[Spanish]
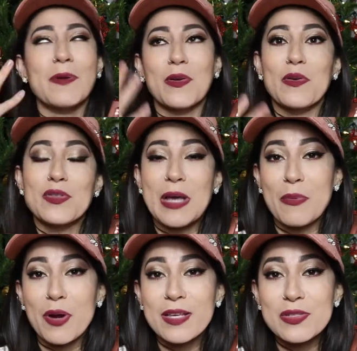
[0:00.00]
perdón, los
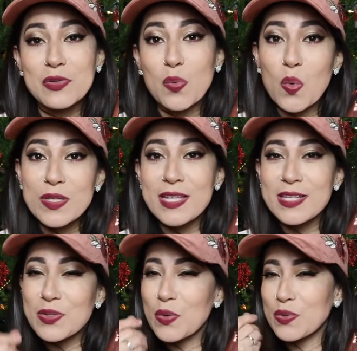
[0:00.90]
sabores
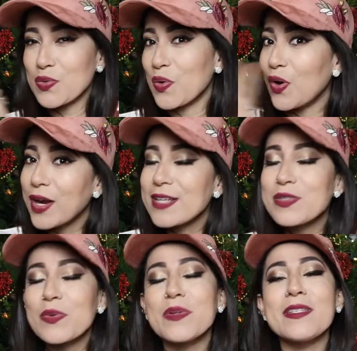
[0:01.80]
dulces o los olores
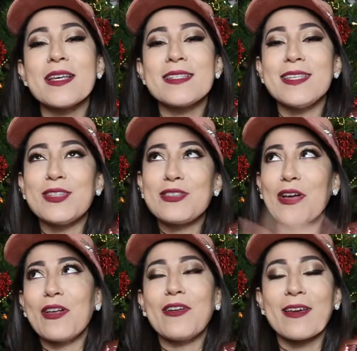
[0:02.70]
dulces y
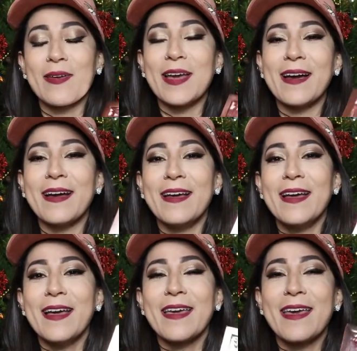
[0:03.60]
todo lo que venga
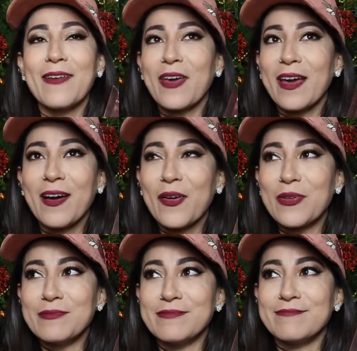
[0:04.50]
que venga
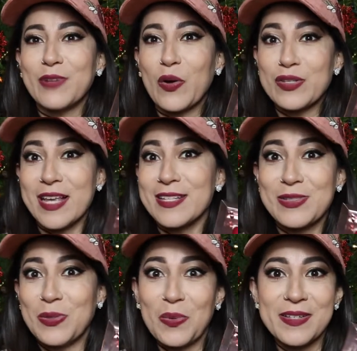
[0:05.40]
con
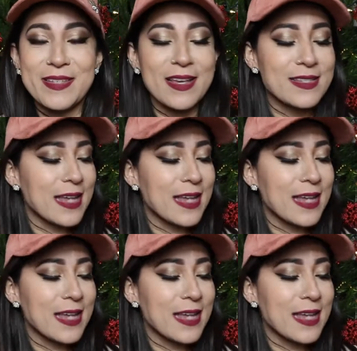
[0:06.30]
cosas dulces.